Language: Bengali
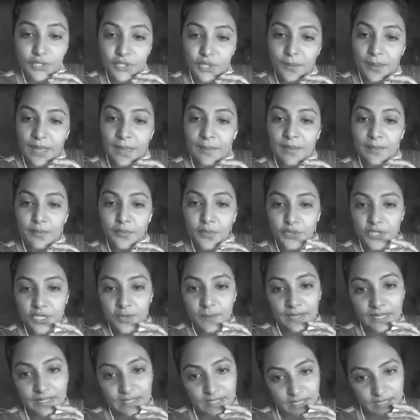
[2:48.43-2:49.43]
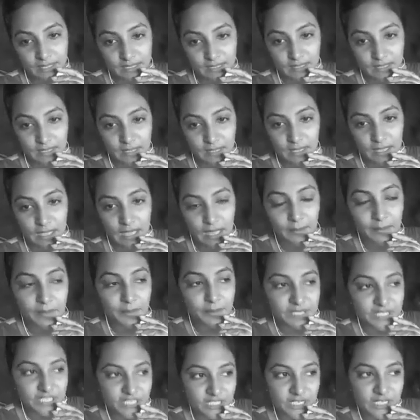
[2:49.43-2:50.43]
তবে আমি প্রতিবাদী আমি
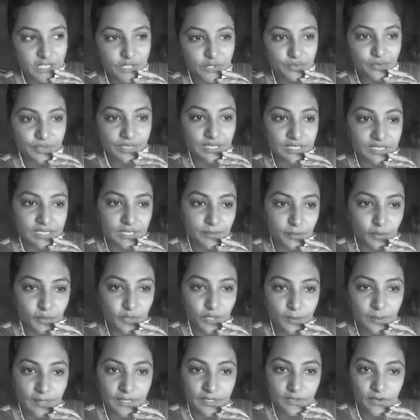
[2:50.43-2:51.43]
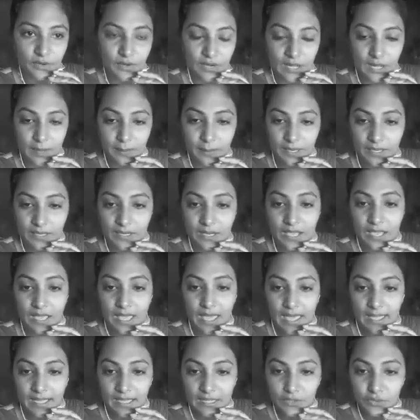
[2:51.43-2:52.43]
বিশ্বাস করি যে প্রতিবাদ করা আমার
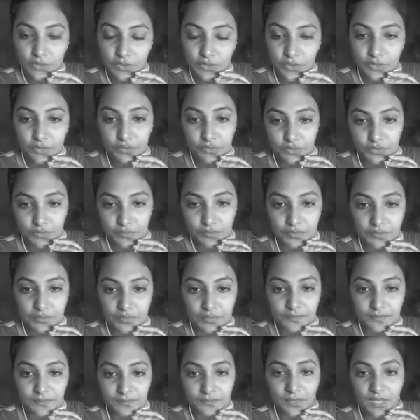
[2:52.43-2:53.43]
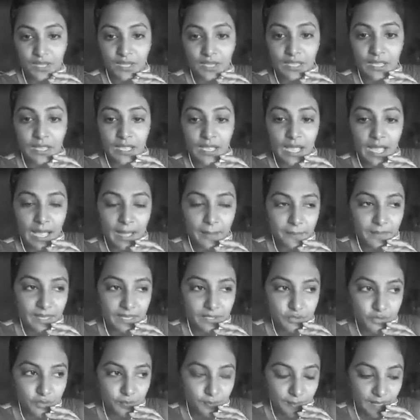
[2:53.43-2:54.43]
একান্তই কর্তব্য আমি
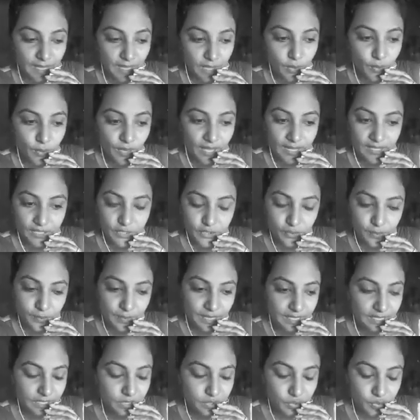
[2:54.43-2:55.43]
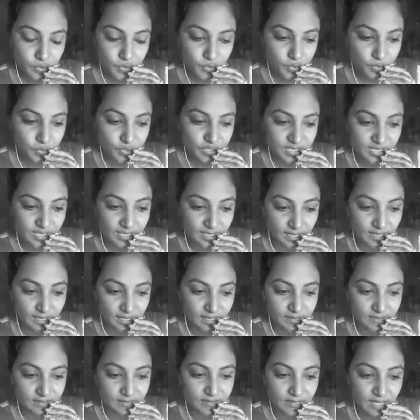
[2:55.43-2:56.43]
একজন মেয়ে হয়ে আরেকজন মেয়েকে ছোট করছি না
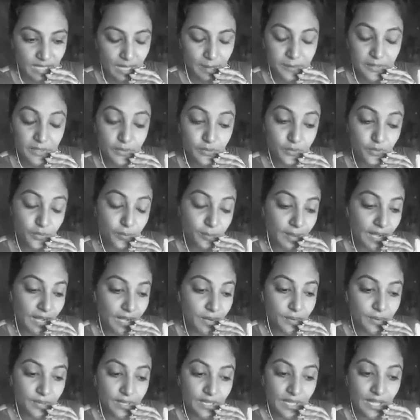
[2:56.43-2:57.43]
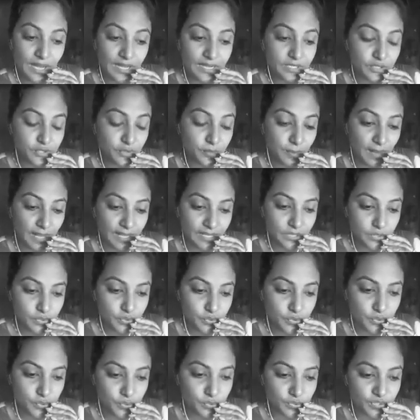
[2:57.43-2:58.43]
আমি কোনো মা হয়ে আরেকজন মাকে
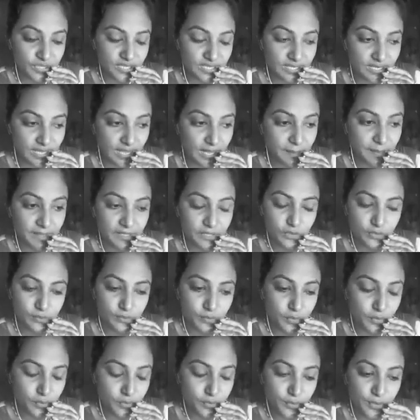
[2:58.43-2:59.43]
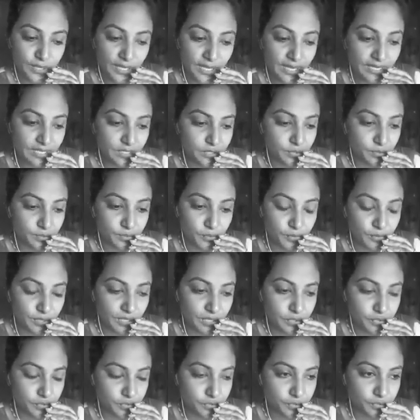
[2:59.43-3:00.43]
ছোট করছি না আমি একজন বোন হয়ে আরেকজন বোনকে
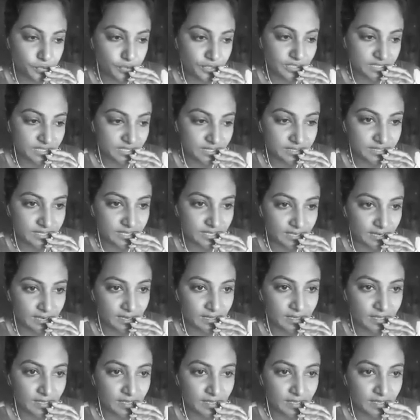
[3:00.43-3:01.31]
ছোট করতে চাচ্ছি না